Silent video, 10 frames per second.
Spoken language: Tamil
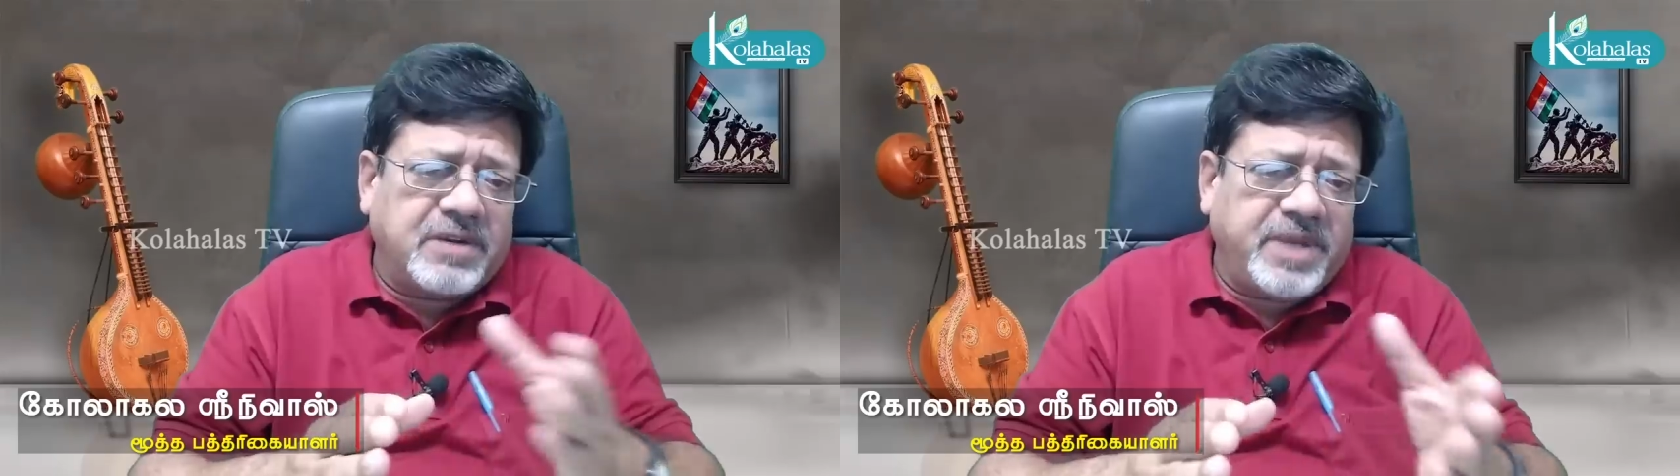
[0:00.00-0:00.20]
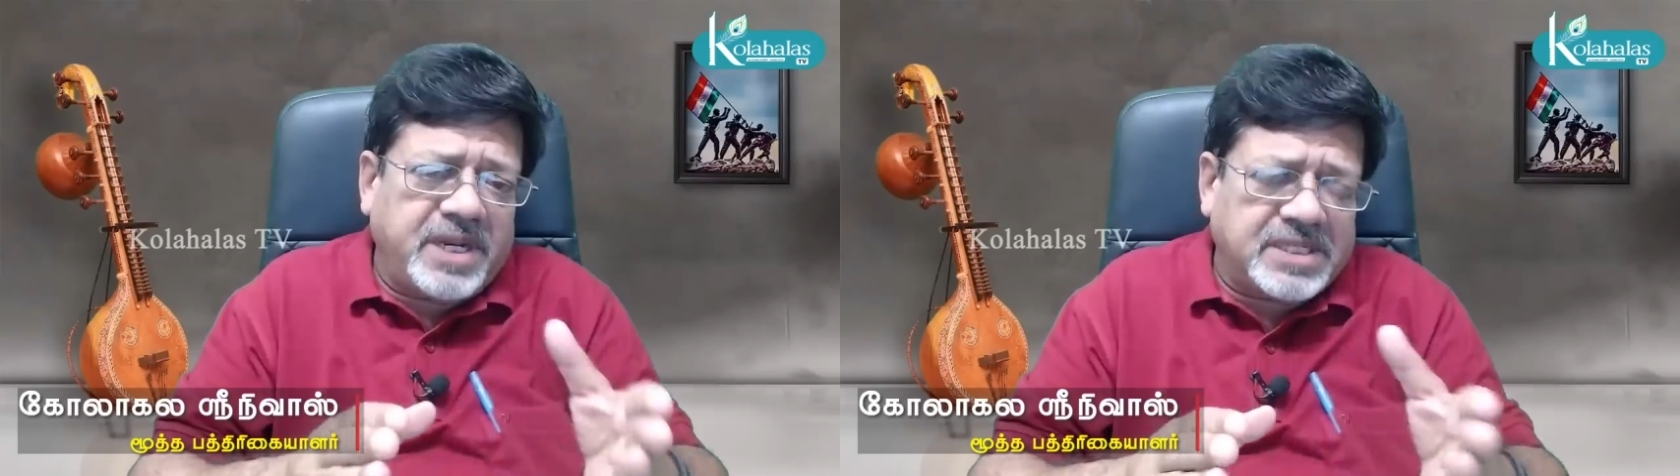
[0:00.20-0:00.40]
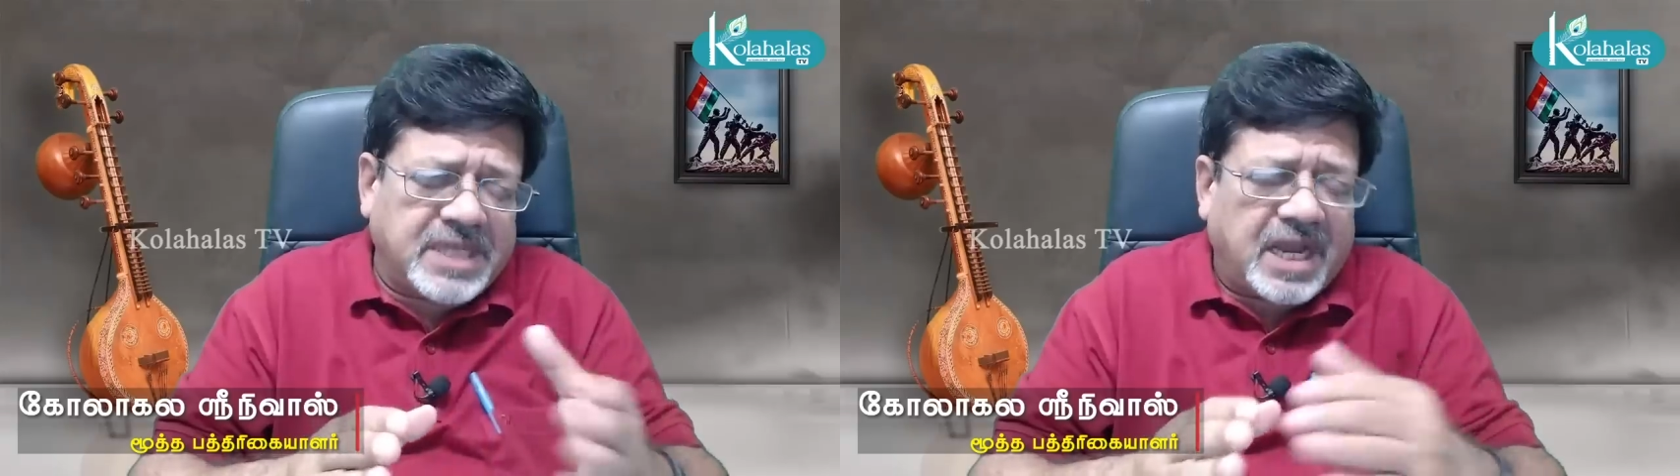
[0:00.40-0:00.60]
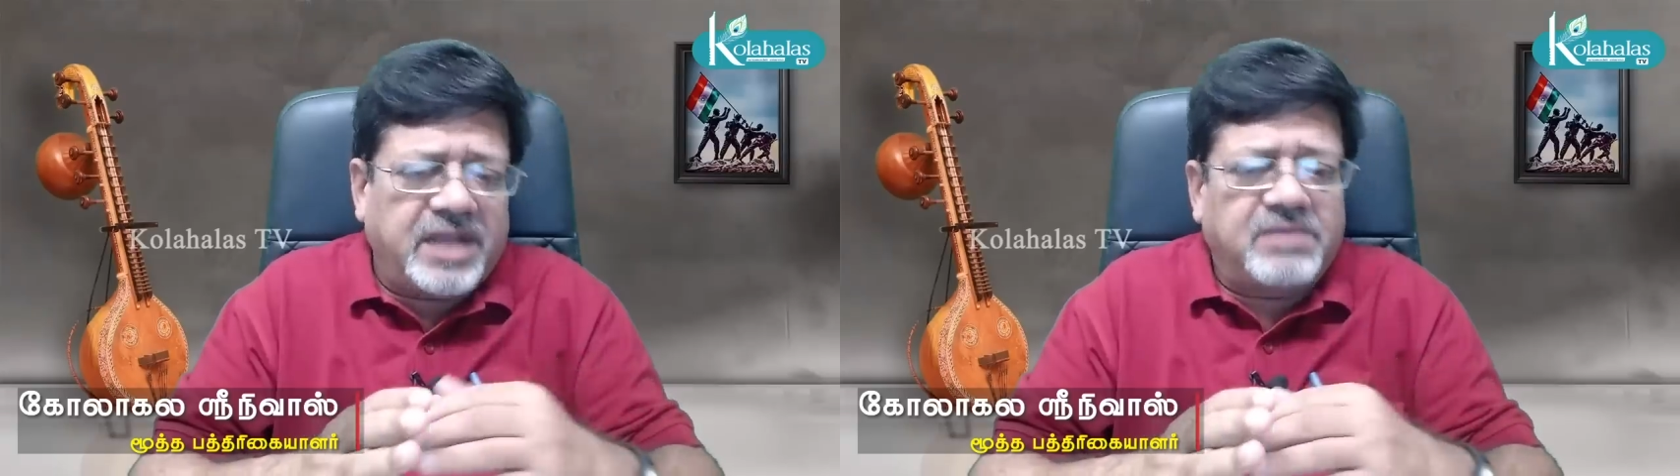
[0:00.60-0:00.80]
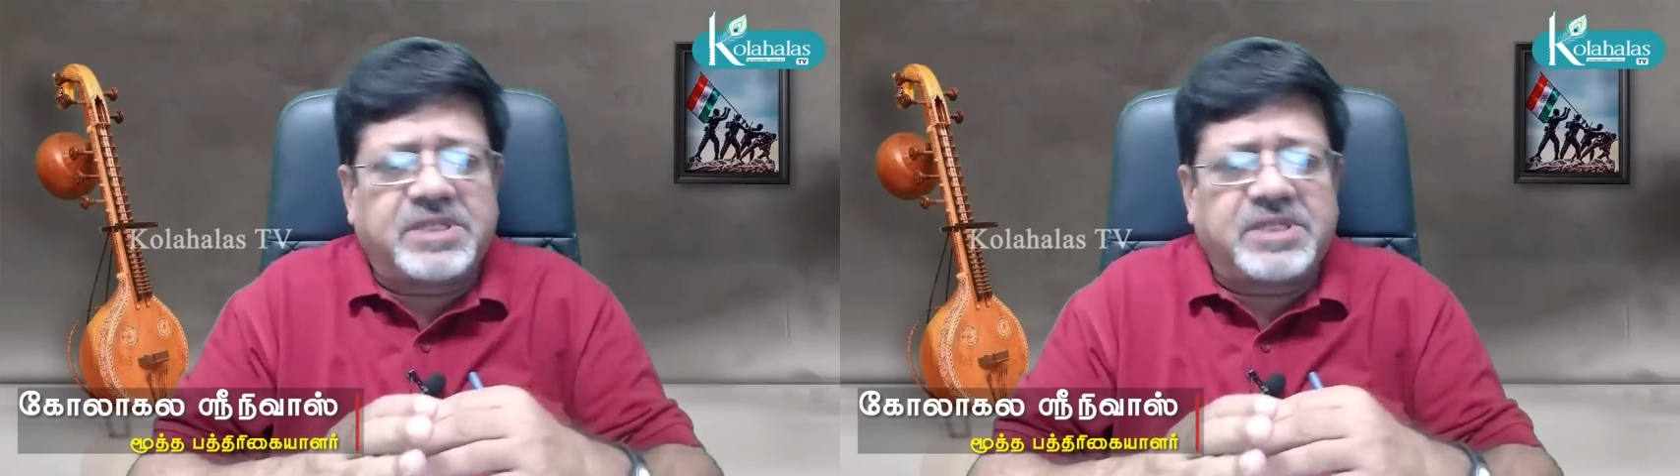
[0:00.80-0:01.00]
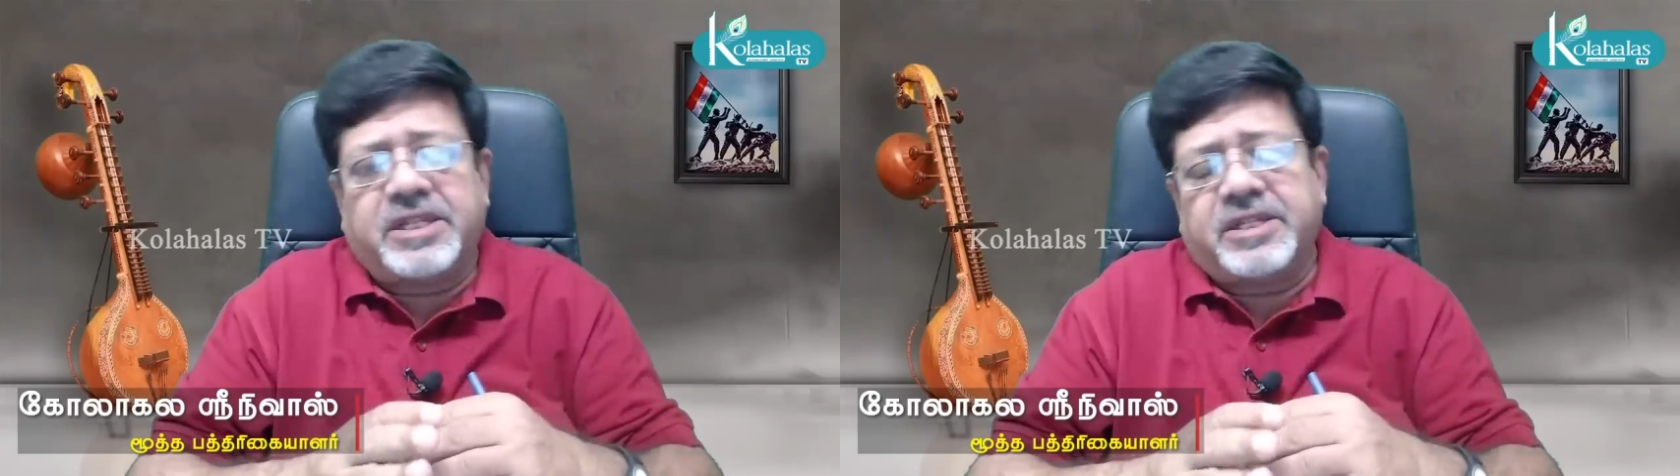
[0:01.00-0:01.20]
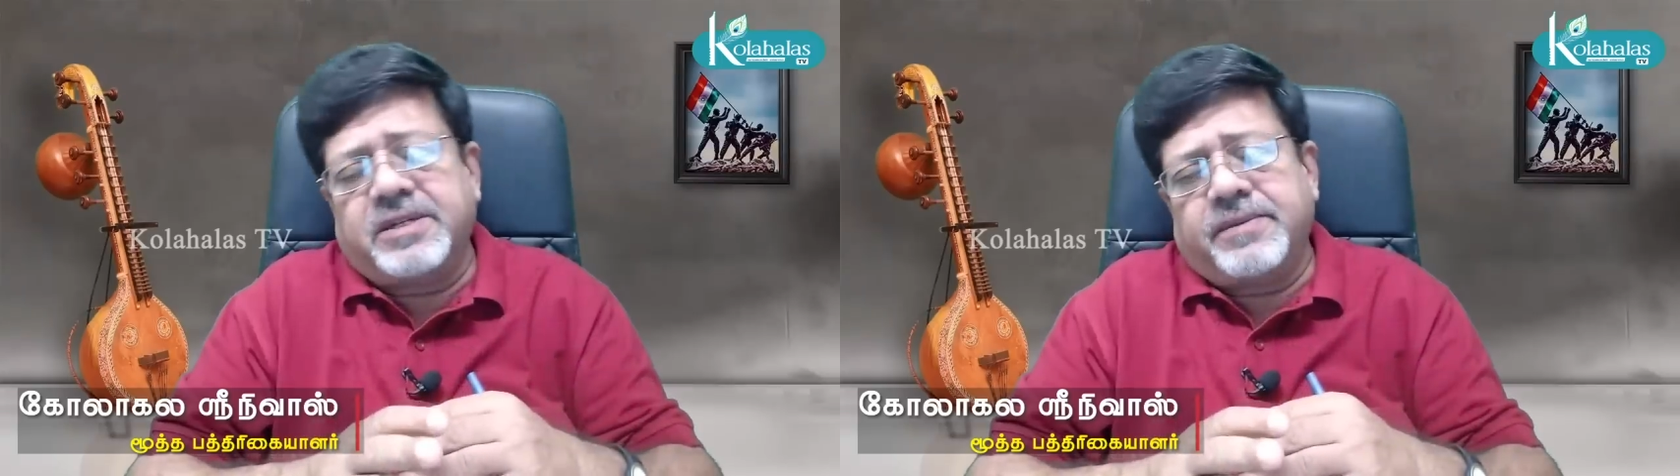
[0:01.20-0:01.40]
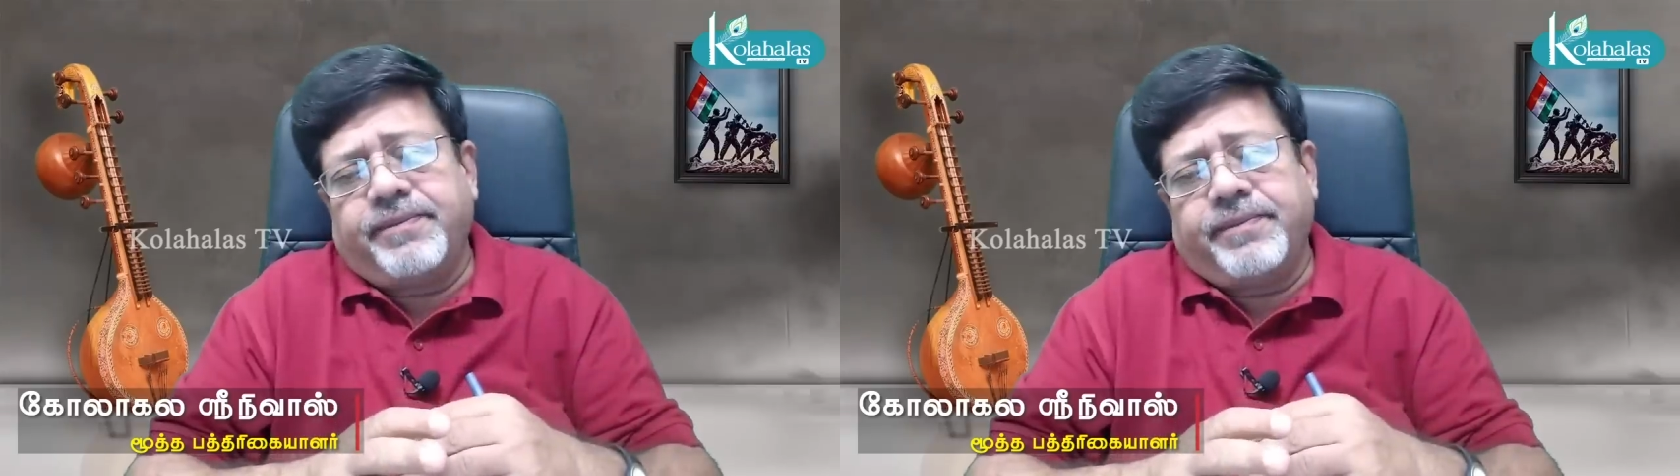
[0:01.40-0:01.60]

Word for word: மீறி சகாயம் செய்தது